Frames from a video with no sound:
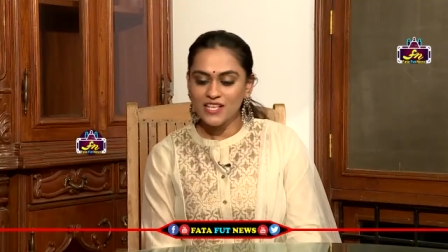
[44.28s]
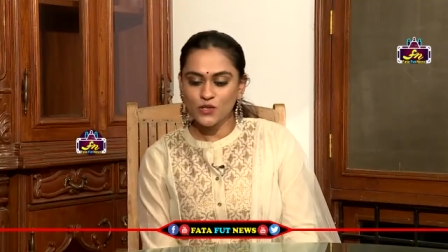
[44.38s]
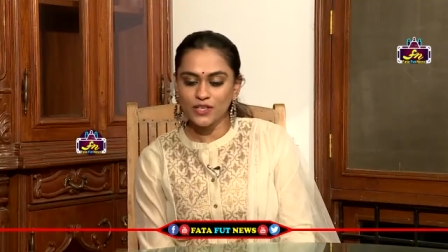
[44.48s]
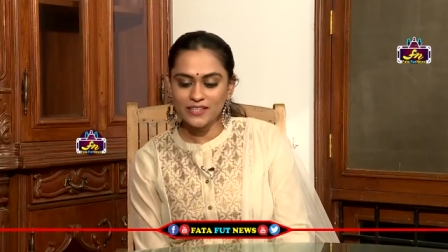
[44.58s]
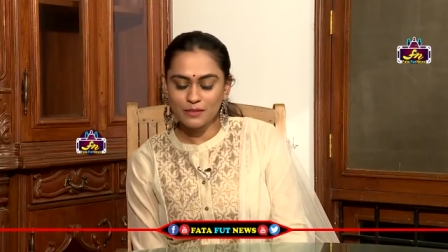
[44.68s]
సో
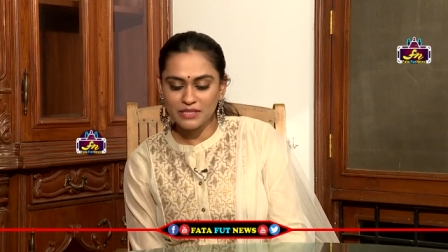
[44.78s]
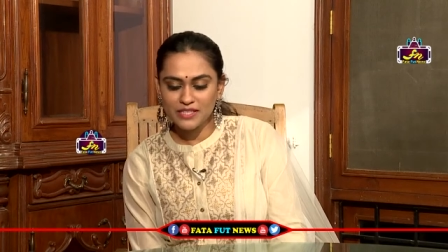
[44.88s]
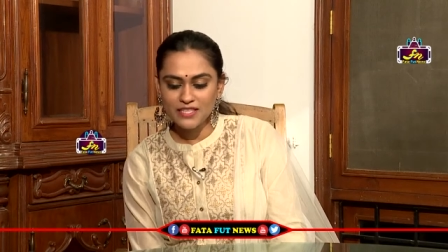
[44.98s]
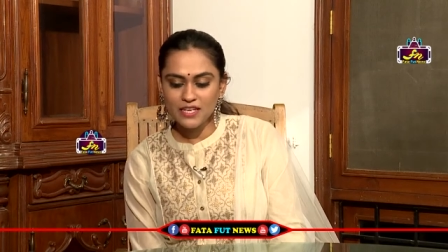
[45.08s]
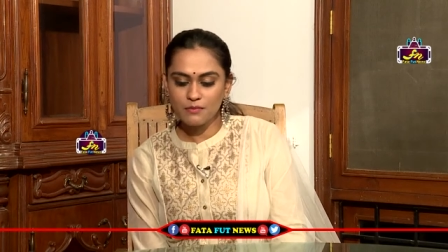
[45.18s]
ఇంత పెద్ద
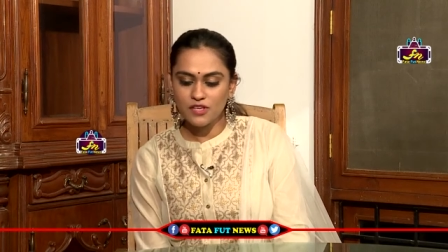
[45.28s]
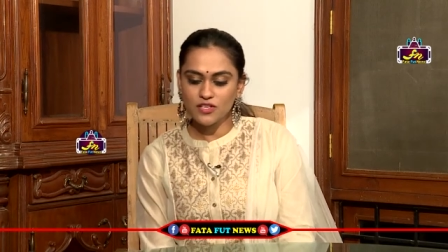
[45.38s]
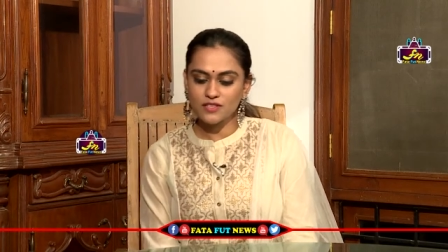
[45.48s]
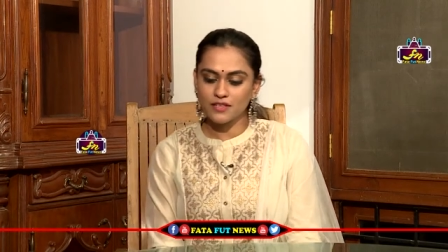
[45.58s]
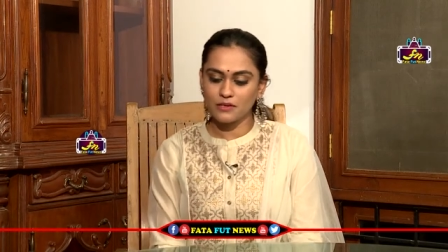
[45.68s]
సినిమా
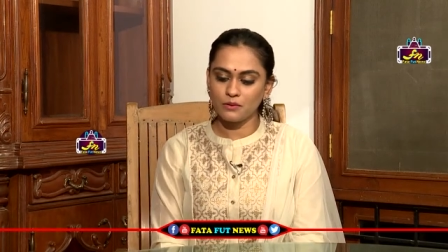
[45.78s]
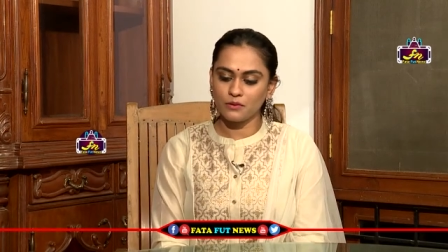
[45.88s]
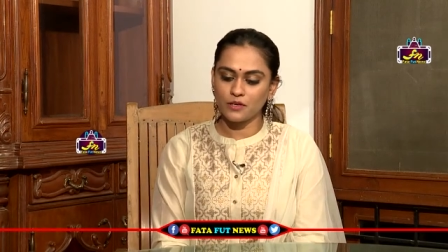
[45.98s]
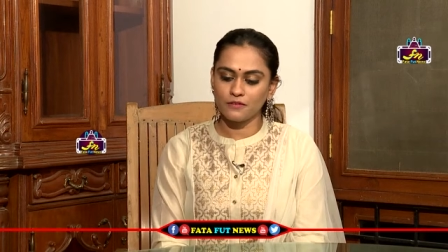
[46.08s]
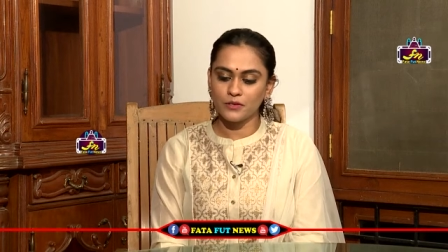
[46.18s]
చేశారు
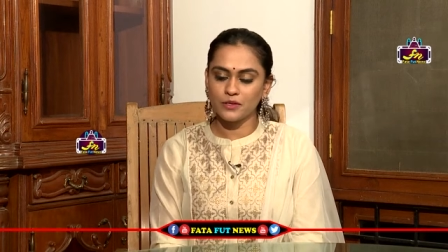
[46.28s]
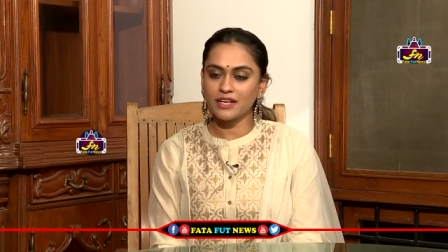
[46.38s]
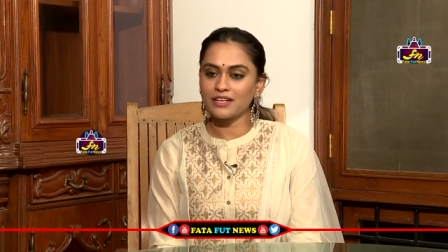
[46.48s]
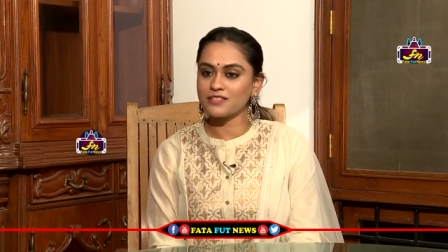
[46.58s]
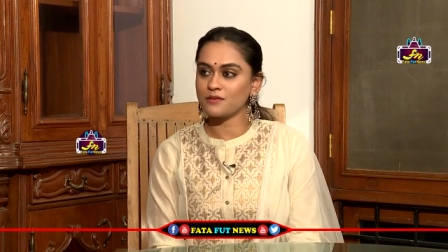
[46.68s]
ఒక వీరుడి
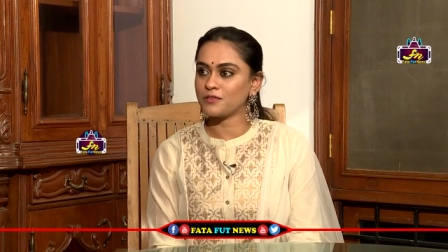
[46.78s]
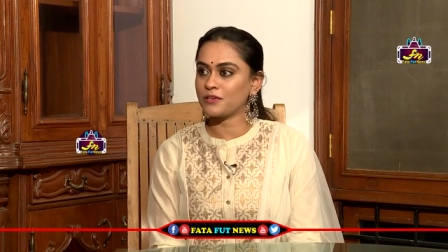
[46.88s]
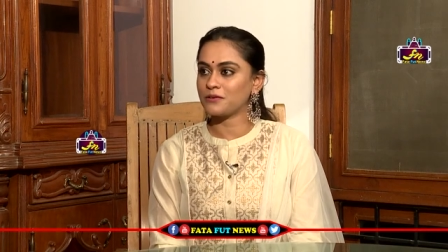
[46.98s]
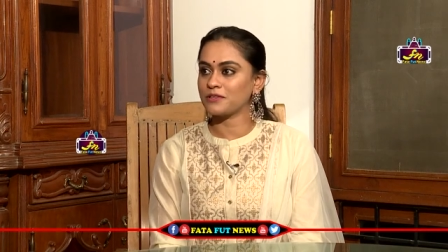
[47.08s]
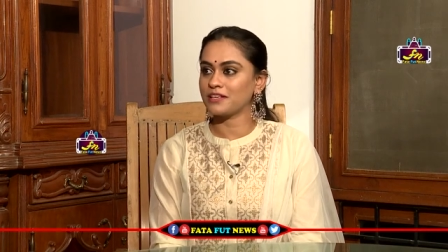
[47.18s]
గాథ
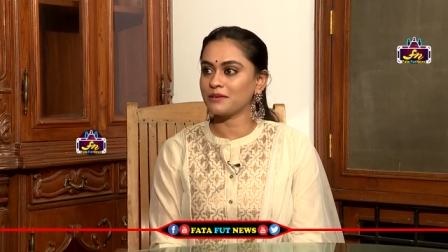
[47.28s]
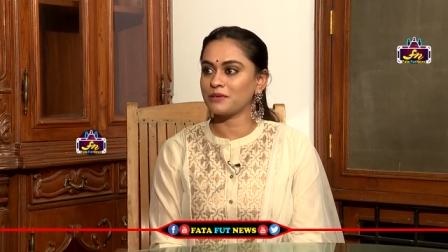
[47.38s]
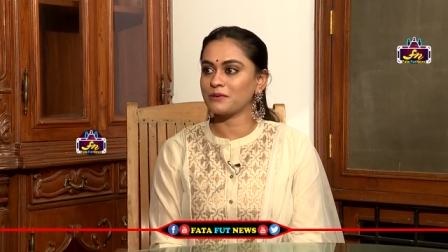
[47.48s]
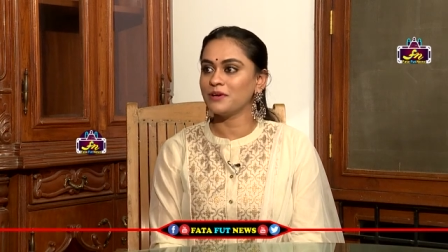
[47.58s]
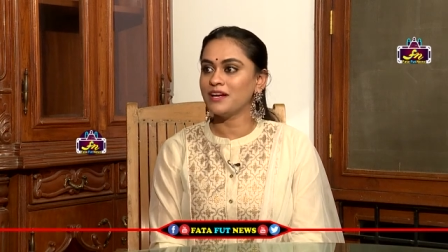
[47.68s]
చెప్తున్నారు దీనికి
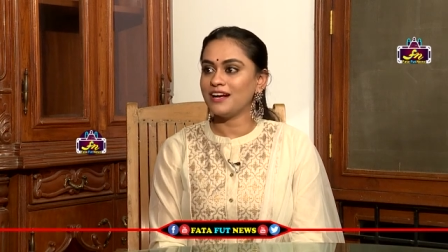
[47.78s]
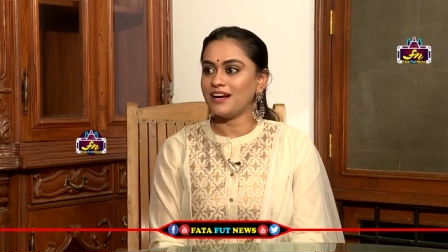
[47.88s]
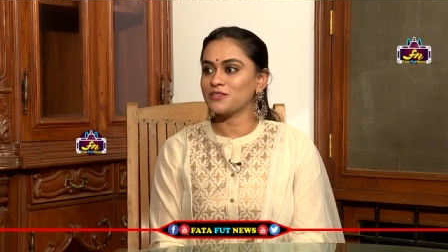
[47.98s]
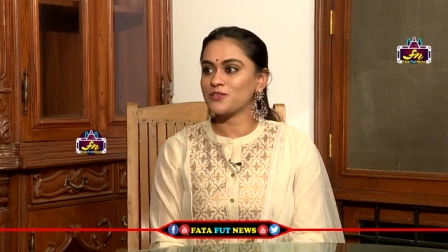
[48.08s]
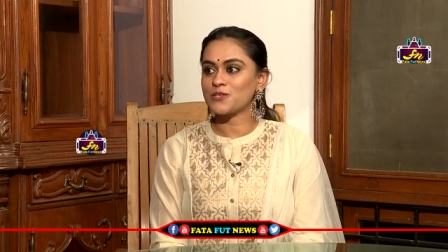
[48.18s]
మీరు
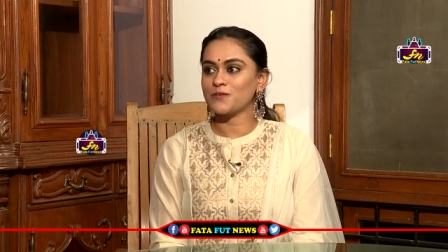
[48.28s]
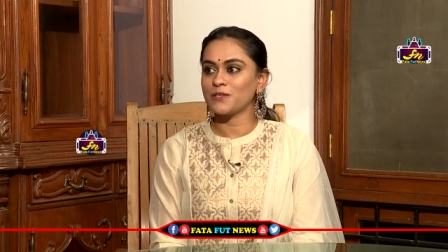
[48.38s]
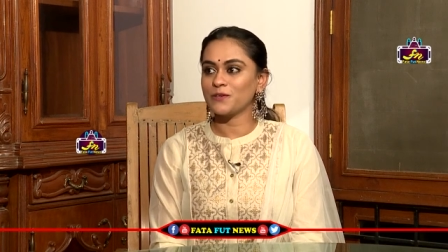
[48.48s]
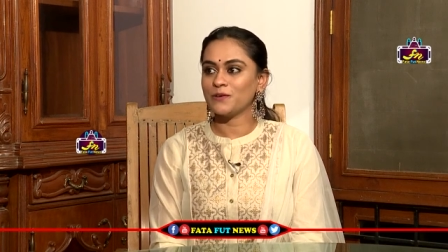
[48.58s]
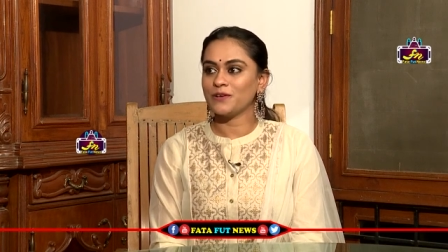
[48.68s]

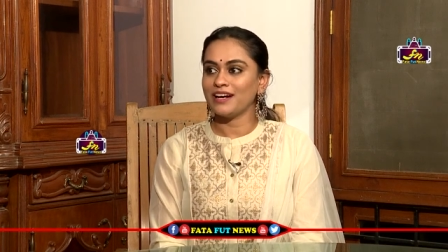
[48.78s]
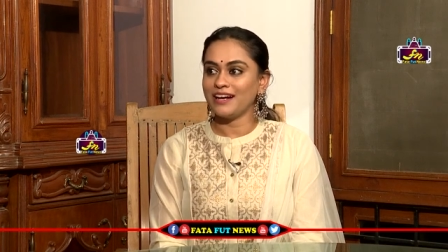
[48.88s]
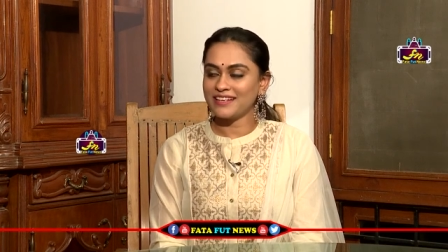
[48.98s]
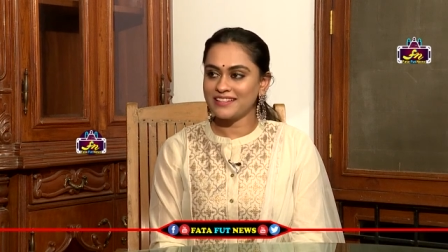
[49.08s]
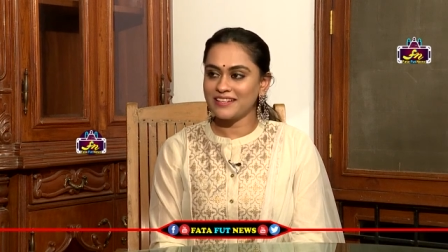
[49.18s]
అదృష్టవంతులు
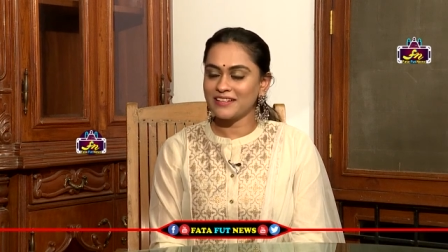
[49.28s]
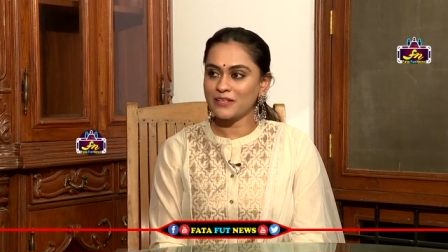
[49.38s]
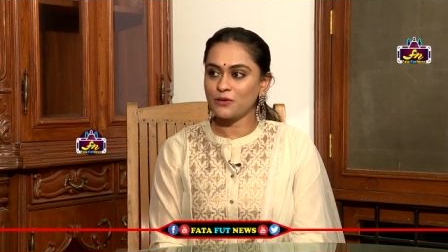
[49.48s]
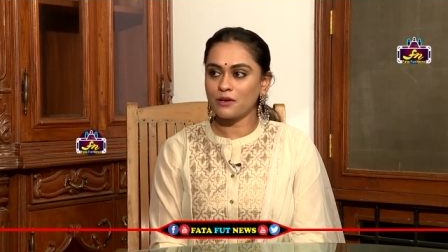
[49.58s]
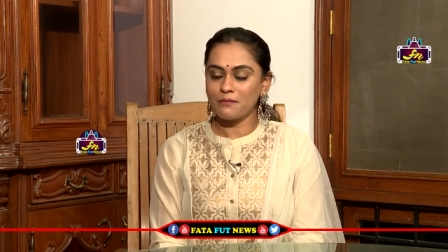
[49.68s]
అనే
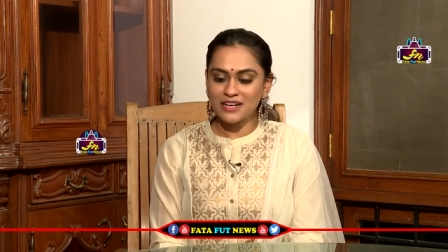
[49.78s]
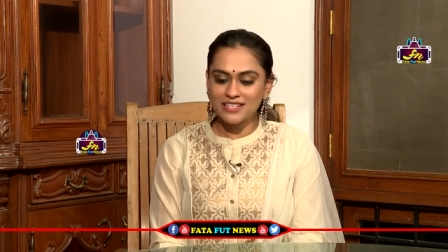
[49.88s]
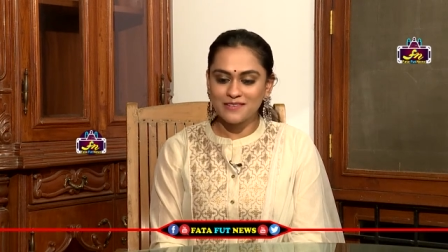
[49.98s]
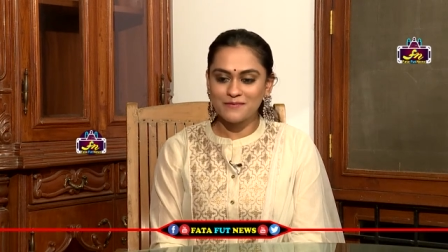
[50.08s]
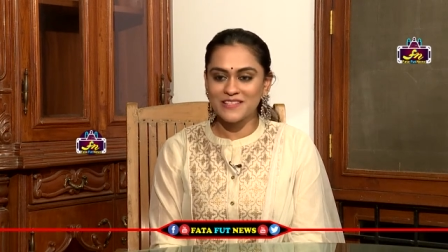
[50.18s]
దానికంటే ఒక మాట
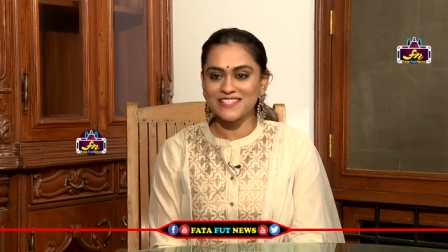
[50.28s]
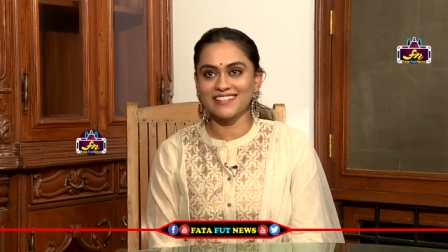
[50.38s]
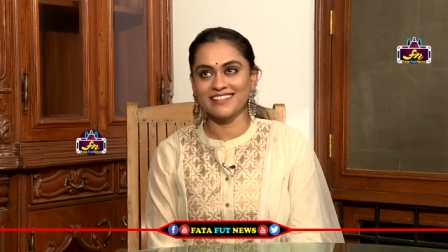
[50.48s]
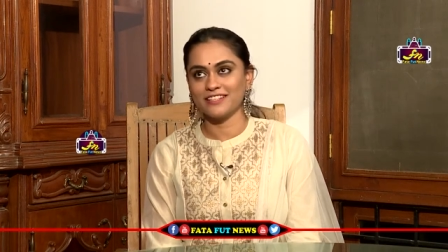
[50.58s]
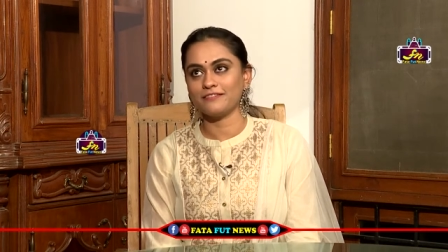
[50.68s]
చెప్తాను సార్
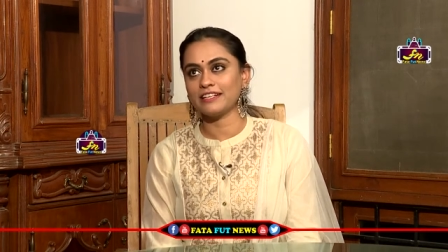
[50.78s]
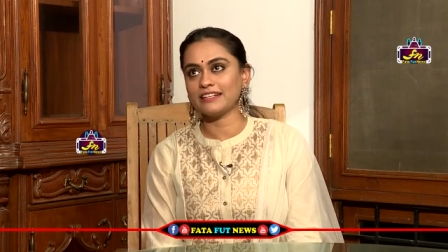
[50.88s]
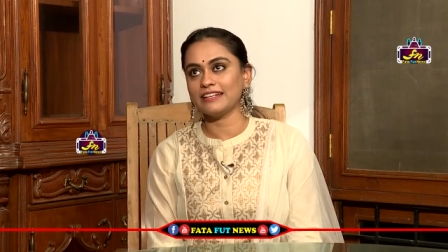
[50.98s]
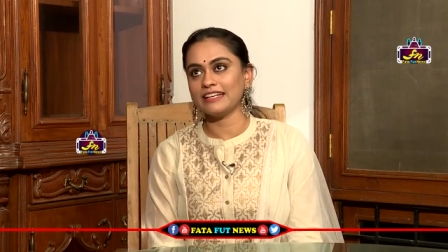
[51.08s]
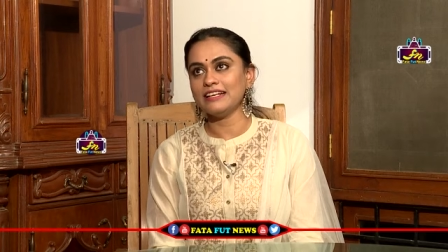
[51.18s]
నేను
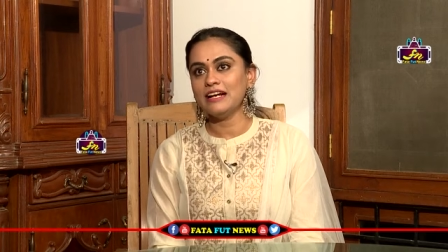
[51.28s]
డెఫినెట్గా అంటే